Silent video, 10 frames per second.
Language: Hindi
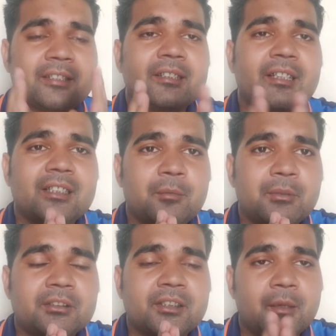और ऐसी
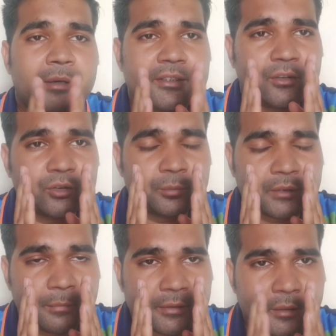ताज़ा अपडेट्स के लिए हमारे
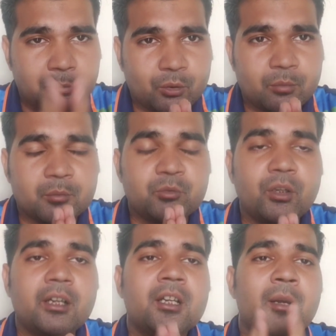चैनल को सब्सक्राइब करना
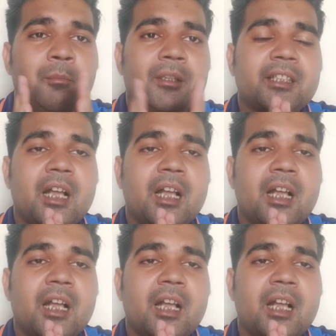बिल्कुल मत भूलें